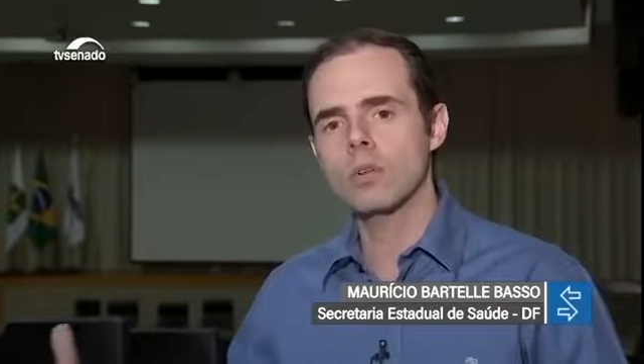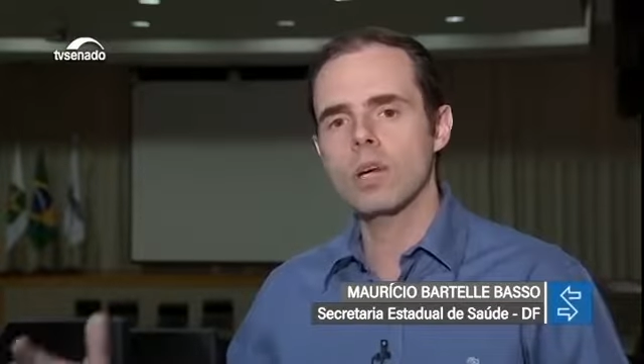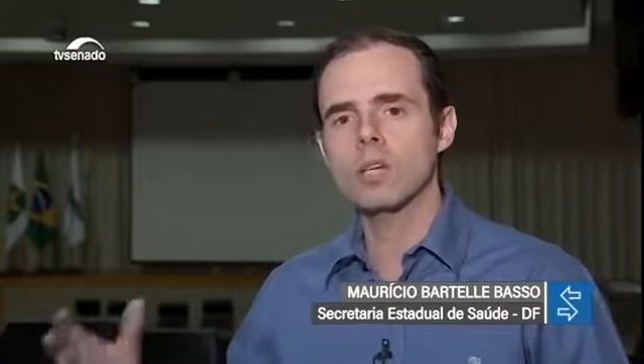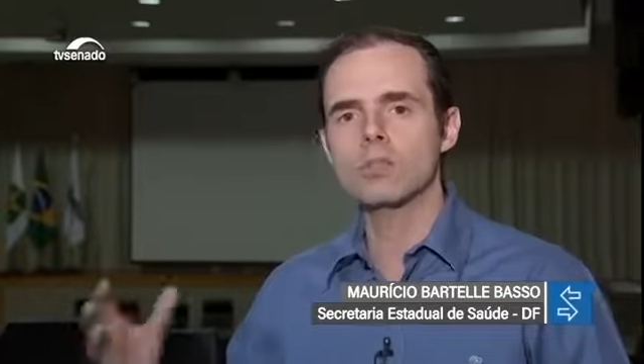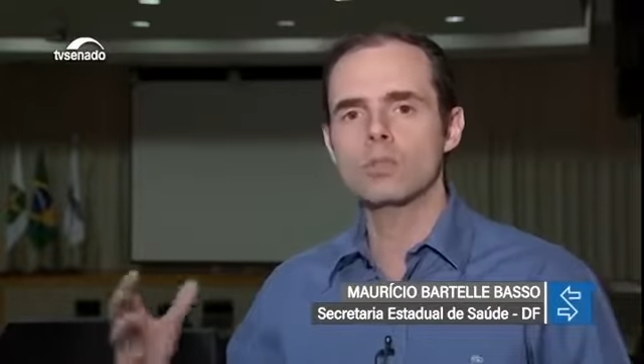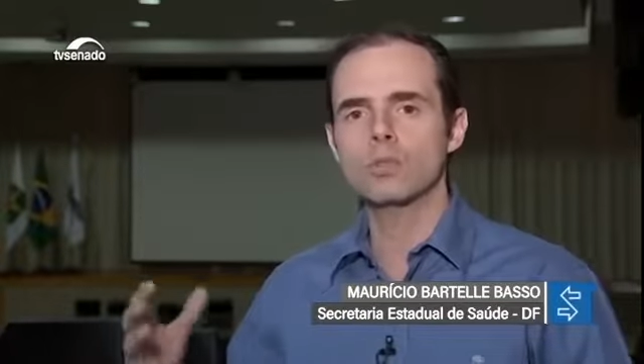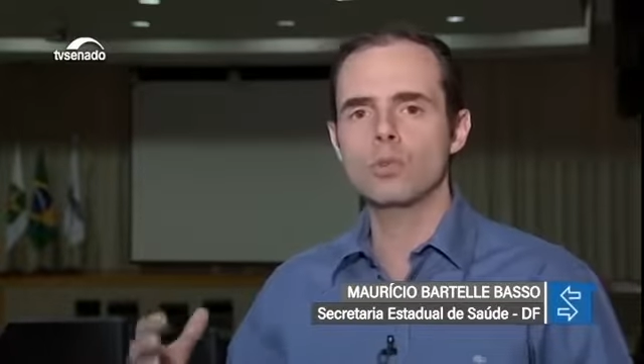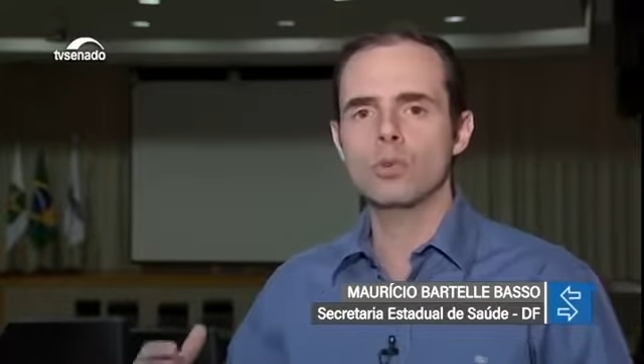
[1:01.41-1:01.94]
a
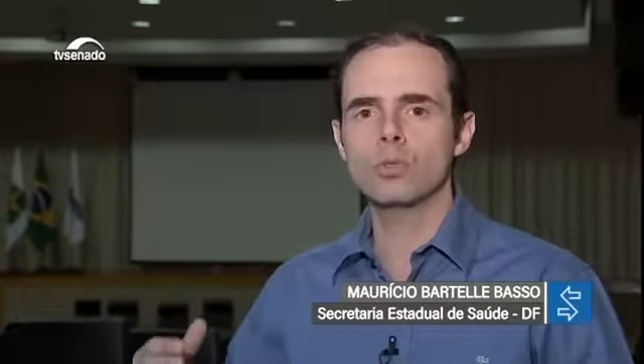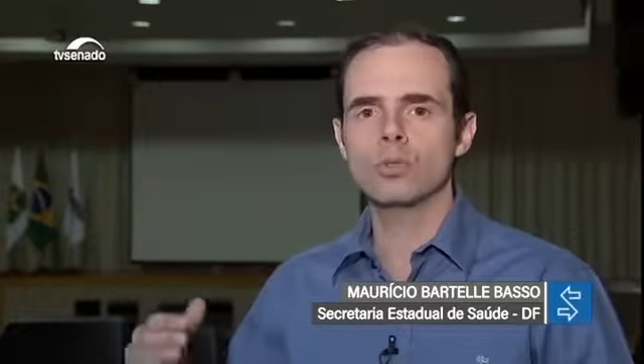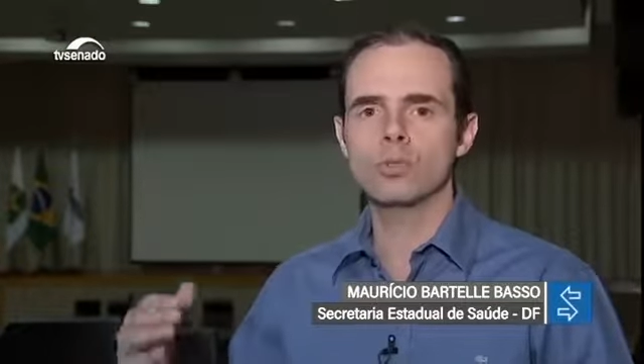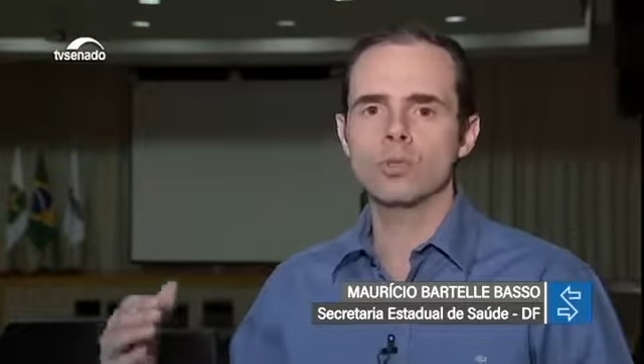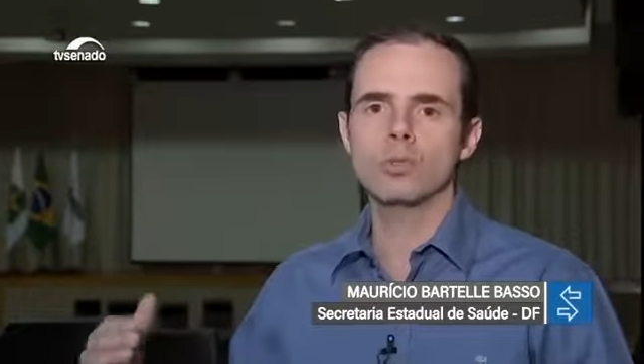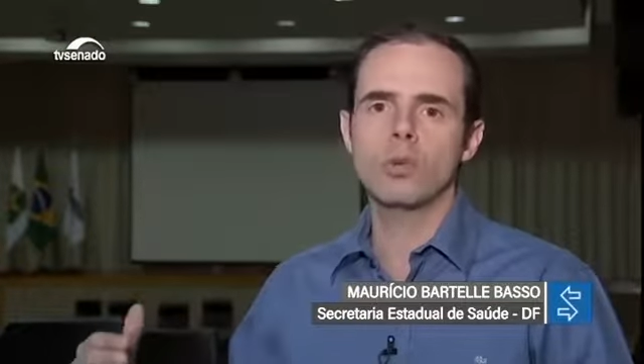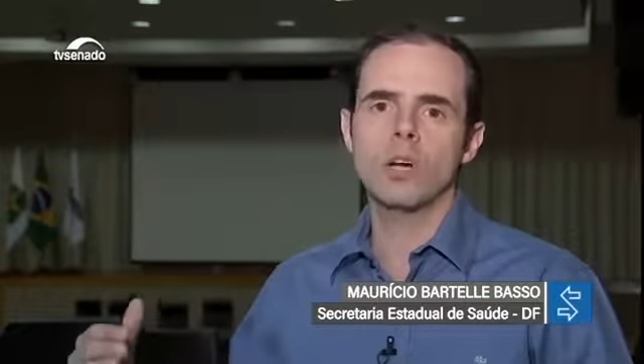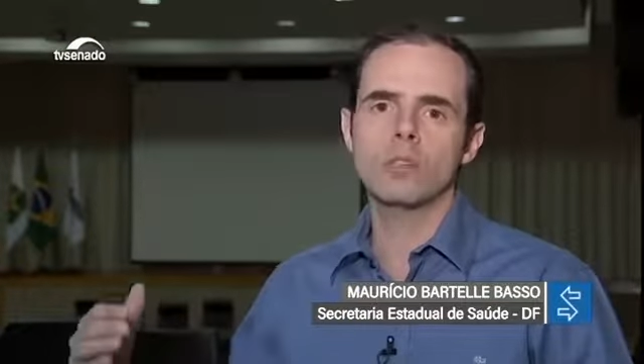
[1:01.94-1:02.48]
todos os
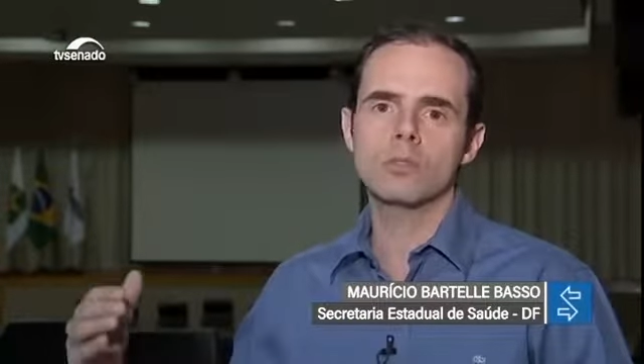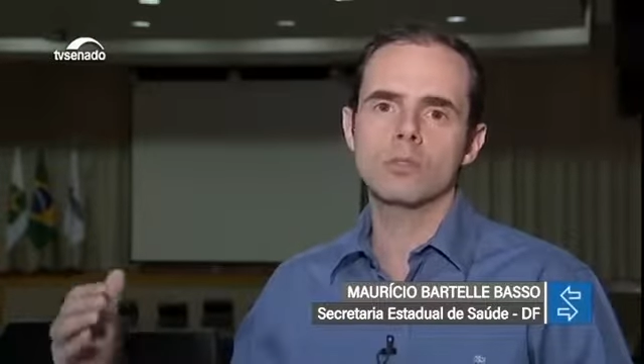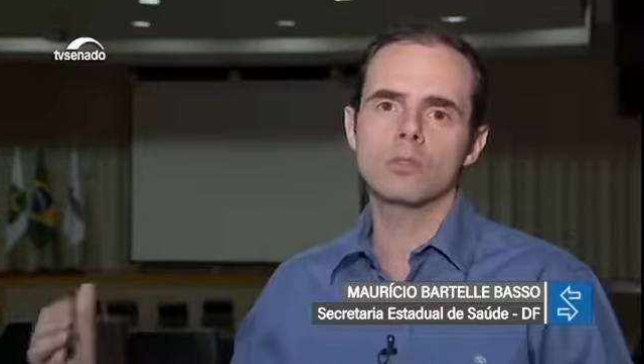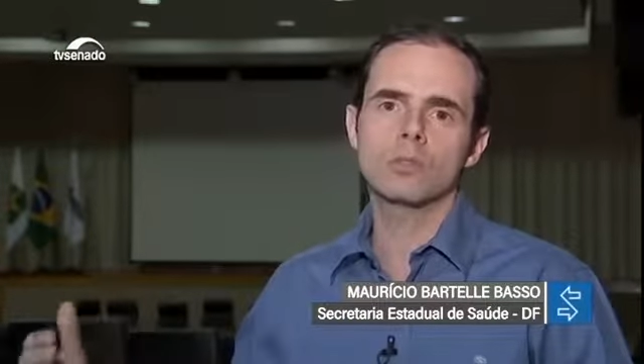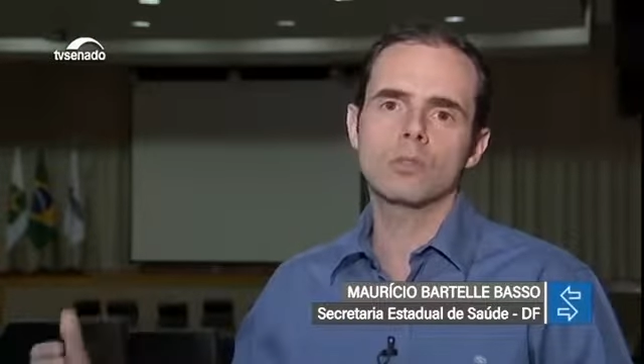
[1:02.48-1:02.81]
usuários do